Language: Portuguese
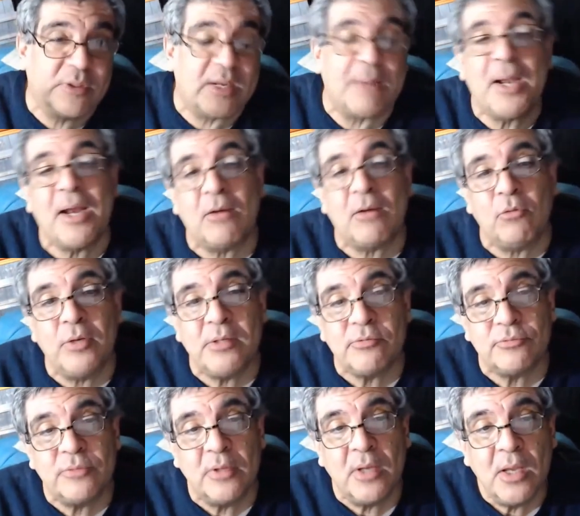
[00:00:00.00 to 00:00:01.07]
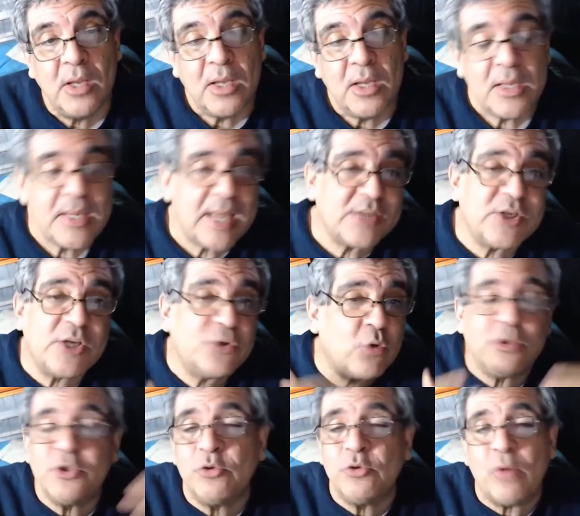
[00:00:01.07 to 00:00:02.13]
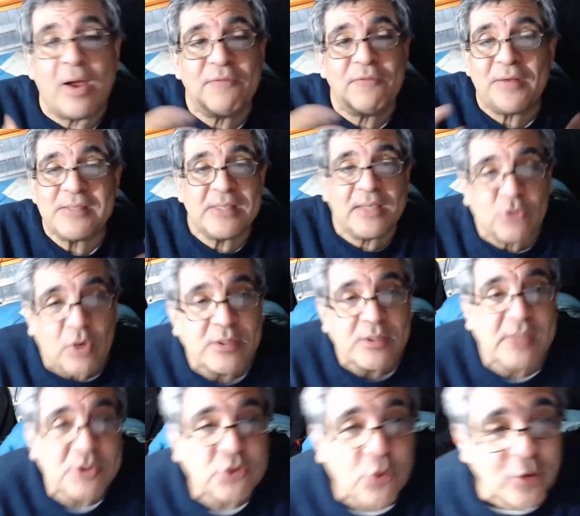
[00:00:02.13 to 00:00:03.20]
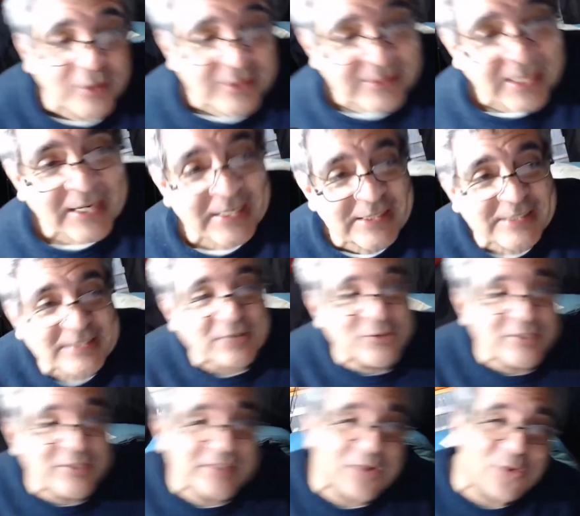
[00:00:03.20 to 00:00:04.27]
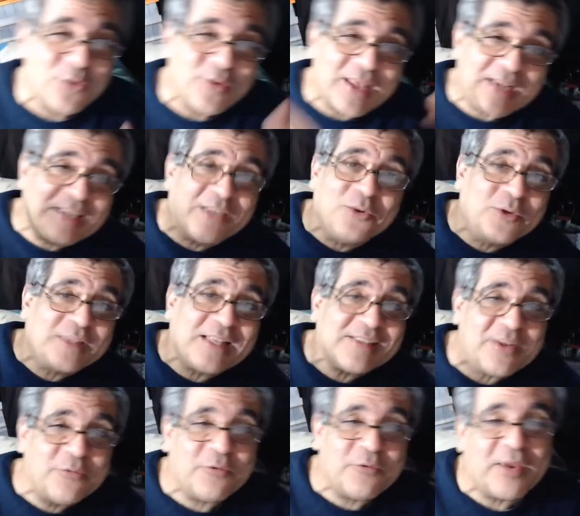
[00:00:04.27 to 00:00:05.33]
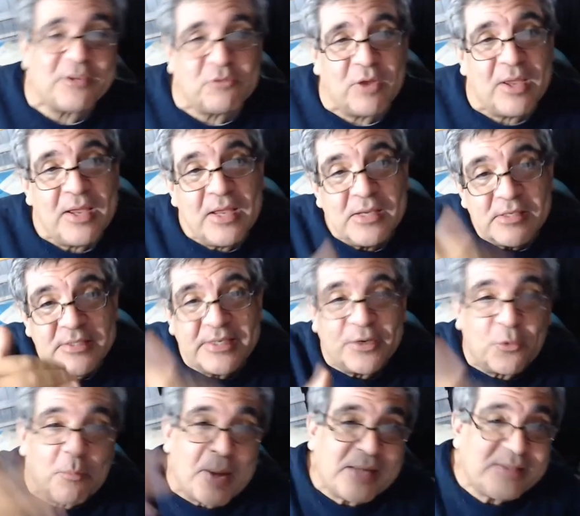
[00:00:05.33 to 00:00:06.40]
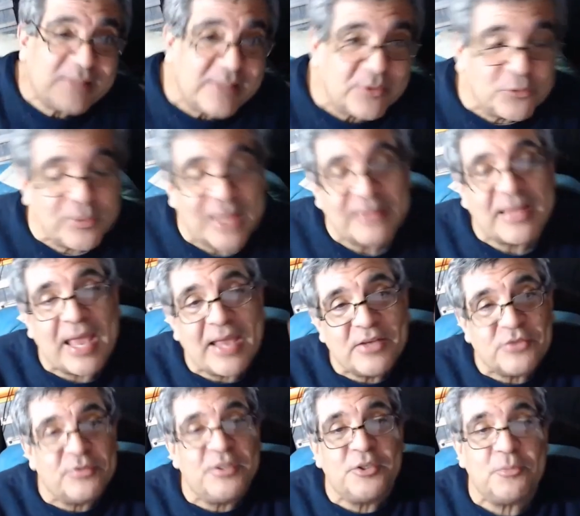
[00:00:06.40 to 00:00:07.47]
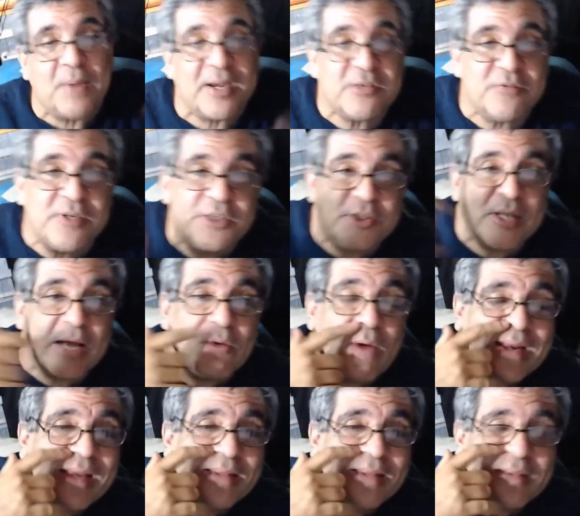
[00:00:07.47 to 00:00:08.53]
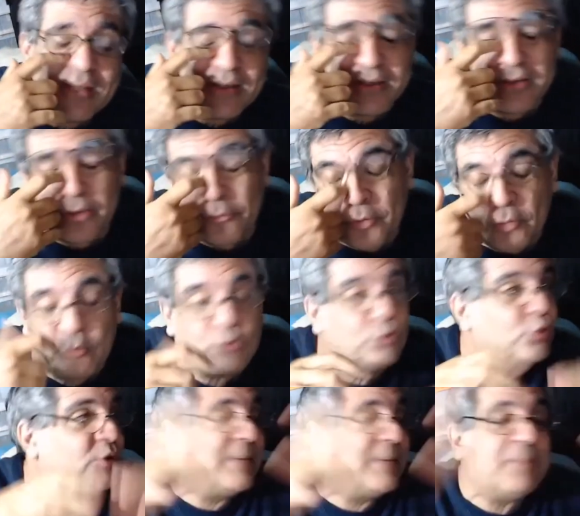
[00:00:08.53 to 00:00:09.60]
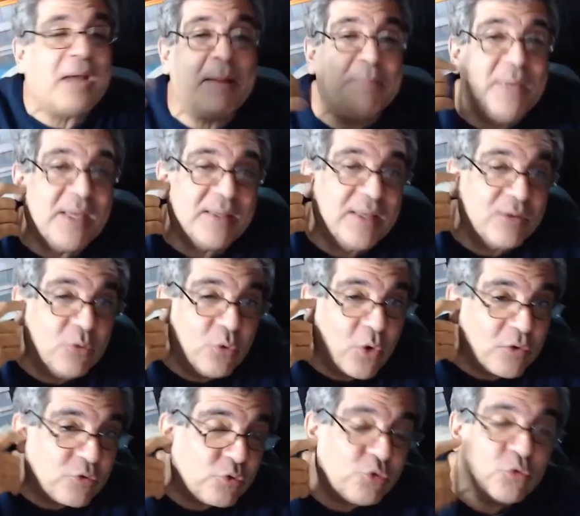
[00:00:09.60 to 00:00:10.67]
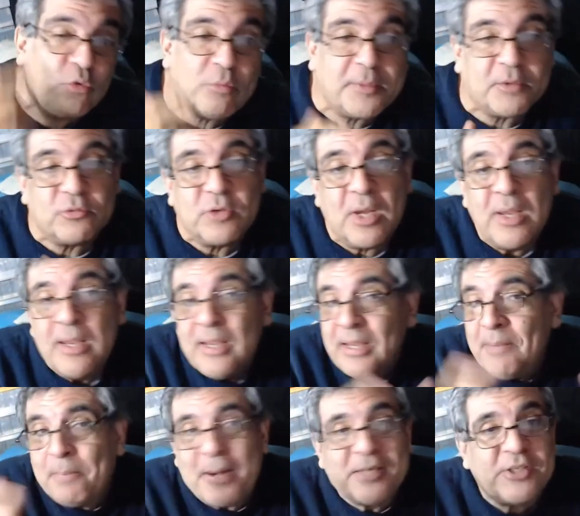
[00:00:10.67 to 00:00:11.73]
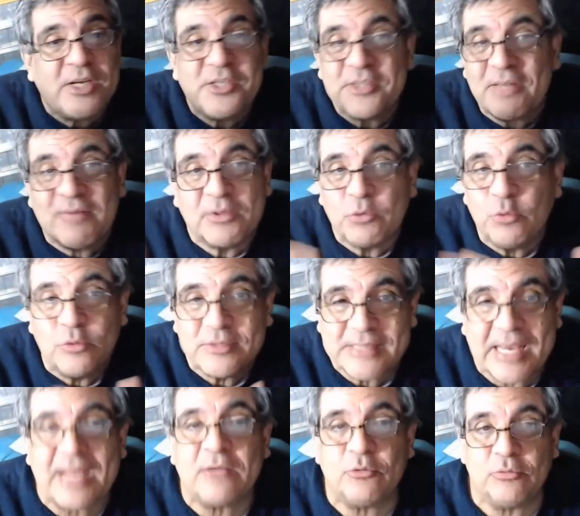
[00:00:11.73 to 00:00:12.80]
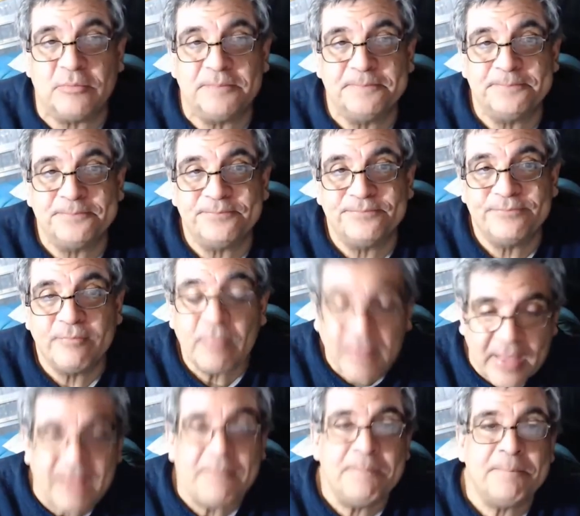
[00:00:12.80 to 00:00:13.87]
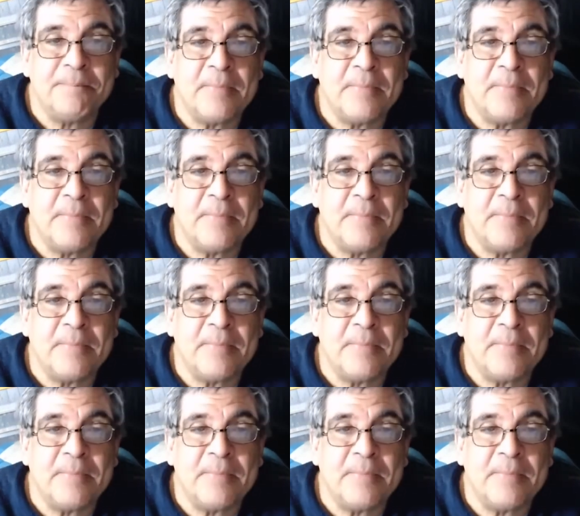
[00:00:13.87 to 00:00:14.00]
de trabalhar com isso e a gente continuar fazendo as nossas contas acreditando, então, naquilo que está sendo feito. 5 mais 5 dá 10, 20 mais 20 dá 40, é, aquilo tudo sempre cabia dentro dos nossos números, e para a gente estava tudo certo. Né?